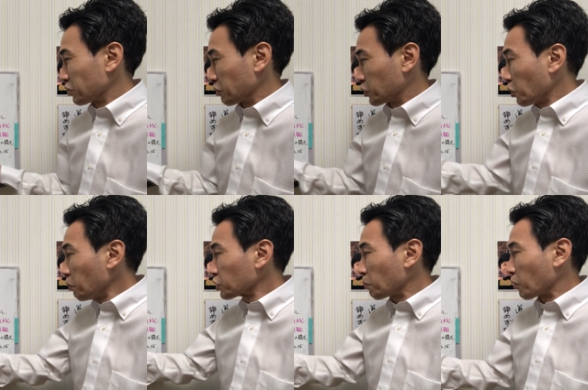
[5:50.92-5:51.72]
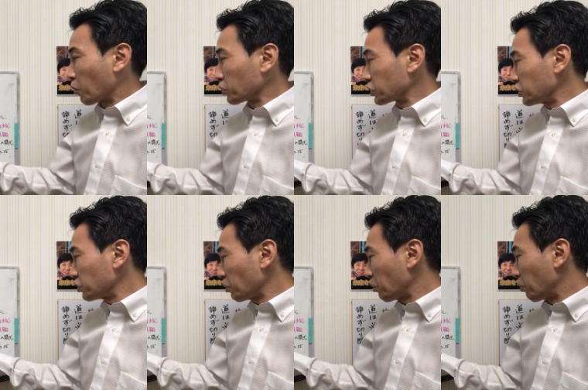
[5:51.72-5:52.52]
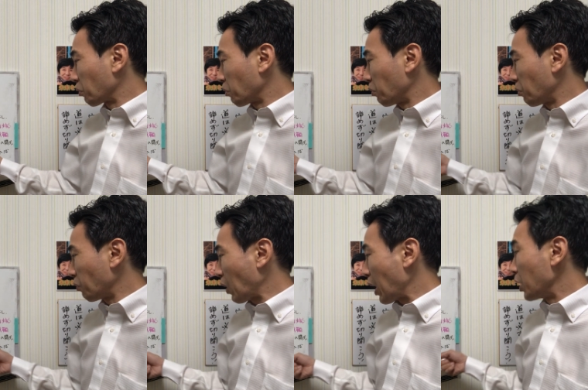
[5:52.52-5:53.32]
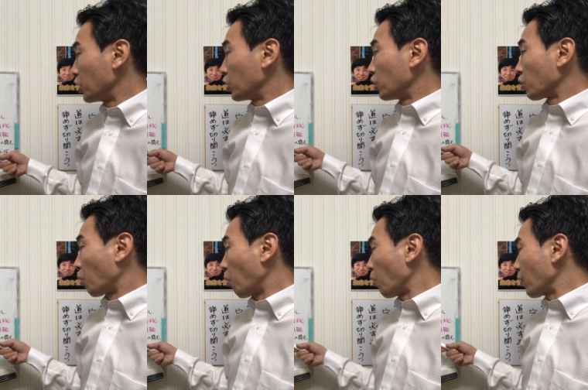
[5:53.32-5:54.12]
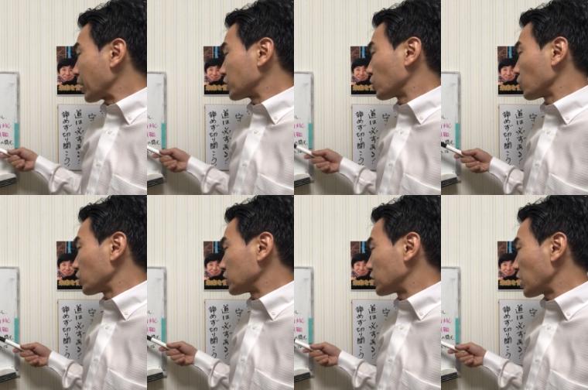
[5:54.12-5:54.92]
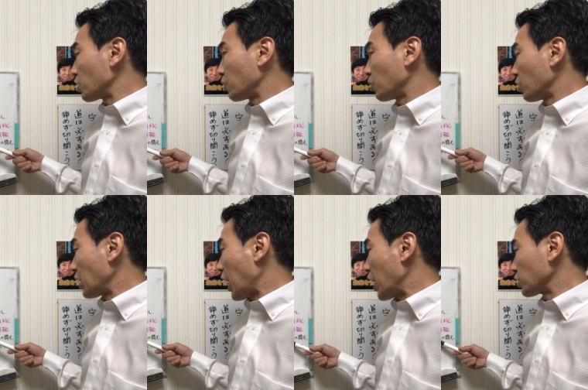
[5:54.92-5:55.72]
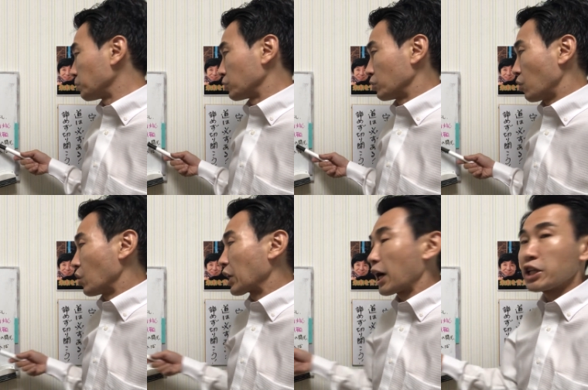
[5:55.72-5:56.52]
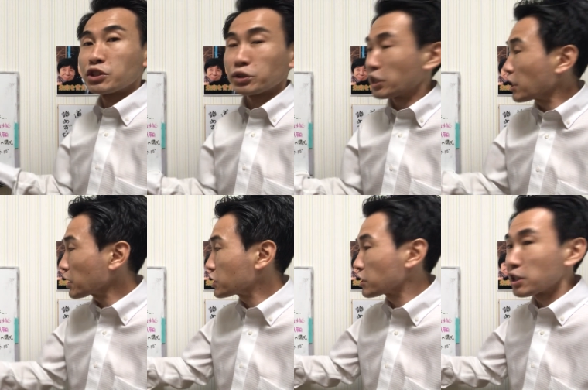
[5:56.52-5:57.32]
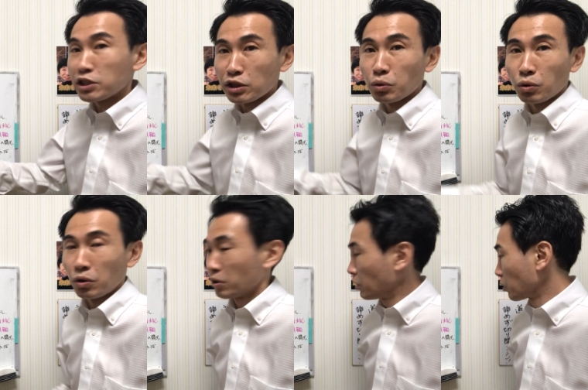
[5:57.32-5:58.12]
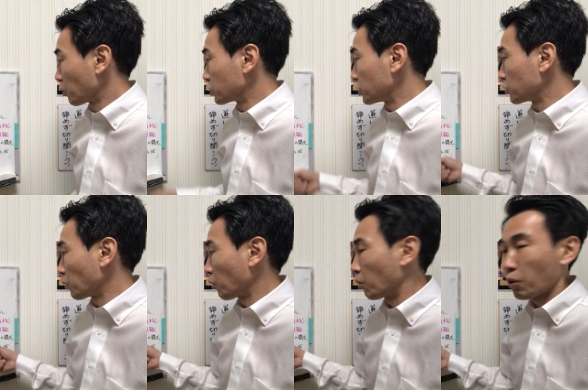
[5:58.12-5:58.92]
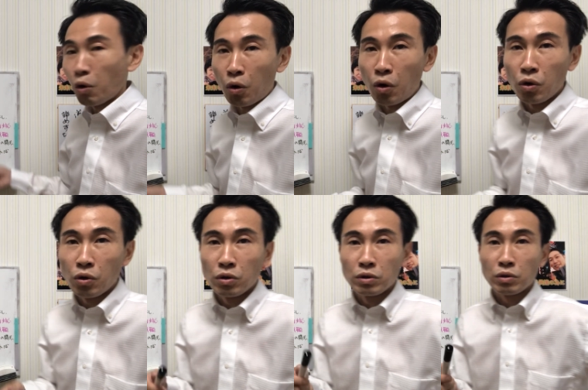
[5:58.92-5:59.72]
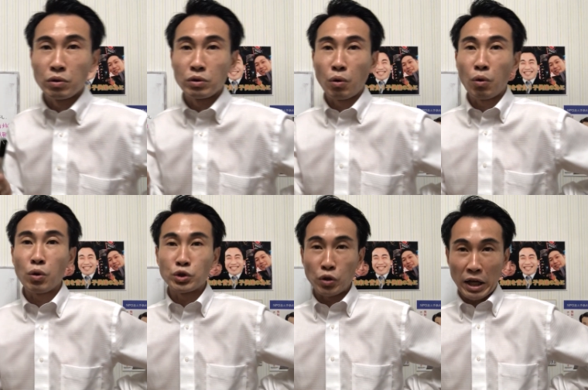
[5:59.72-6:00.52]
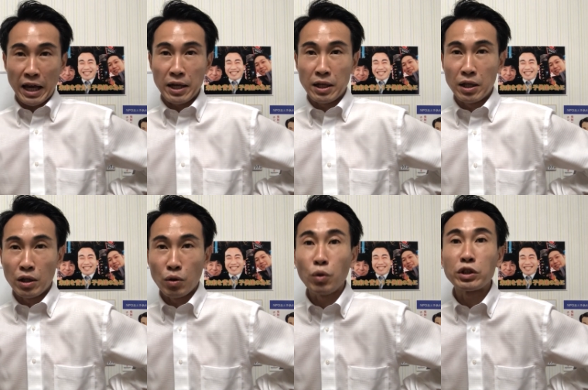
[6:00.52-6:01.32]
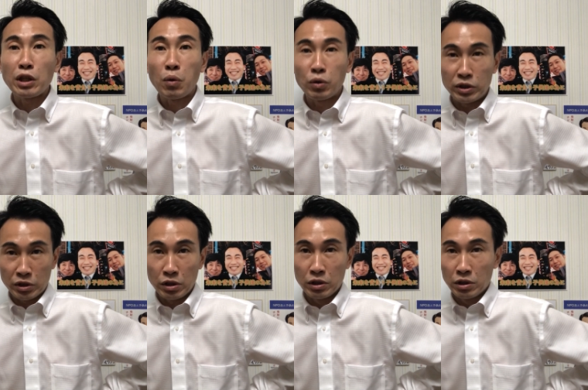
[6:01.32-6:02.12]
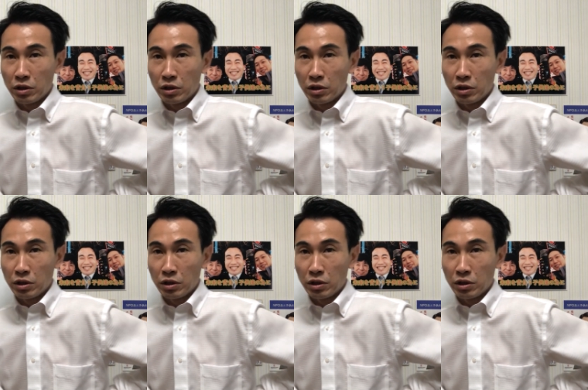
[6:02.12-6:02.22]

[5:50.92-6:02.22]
でもそもそも個人情報保護法は公益性のあるものの開示を制限しないんですねこの個人情報保護法保護条例こういった法律